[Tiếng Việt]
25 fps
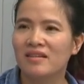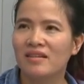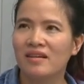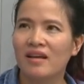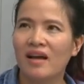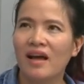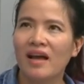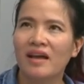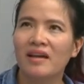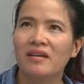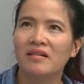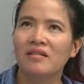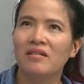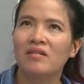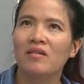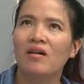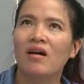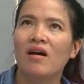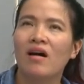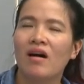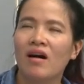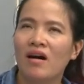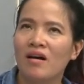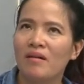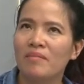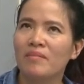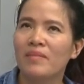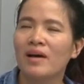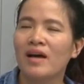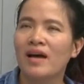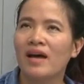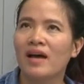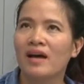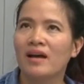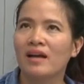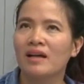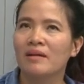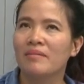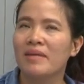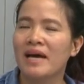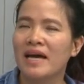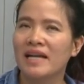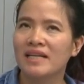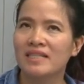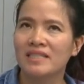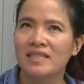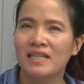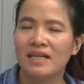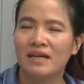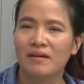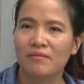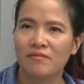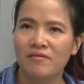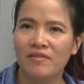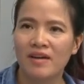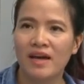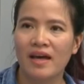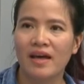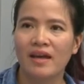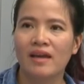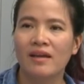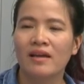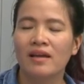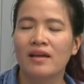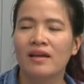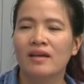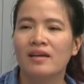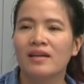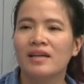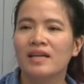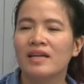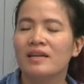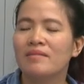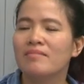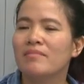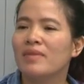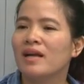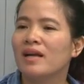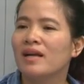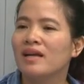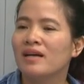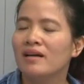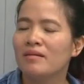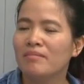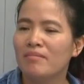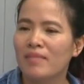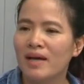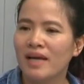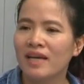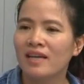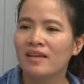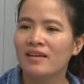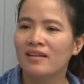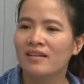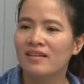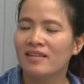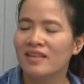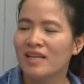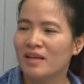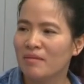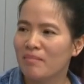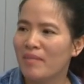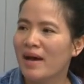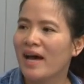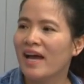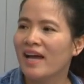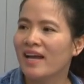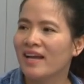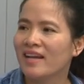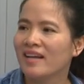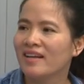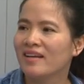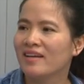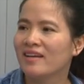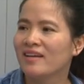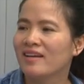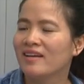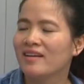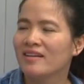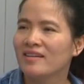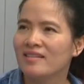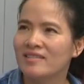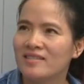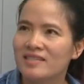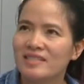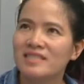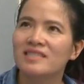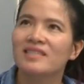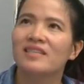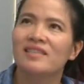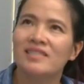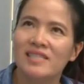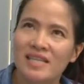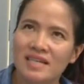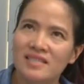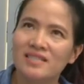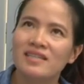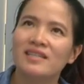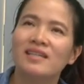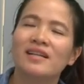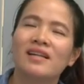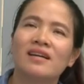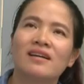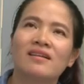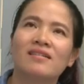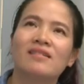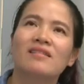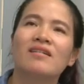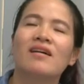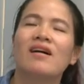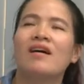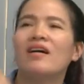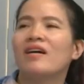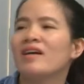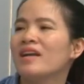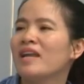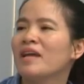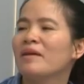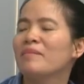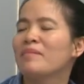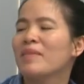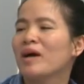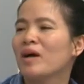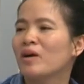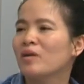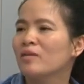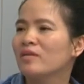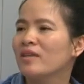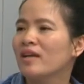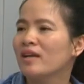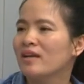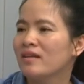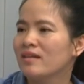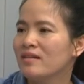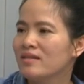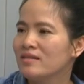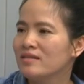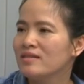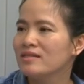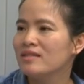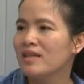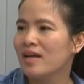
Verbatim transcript: cái khó mà các bạn sẽ gặp phải khi mà lỡ may thất bại sẽ rất là khó để mà có thể đứng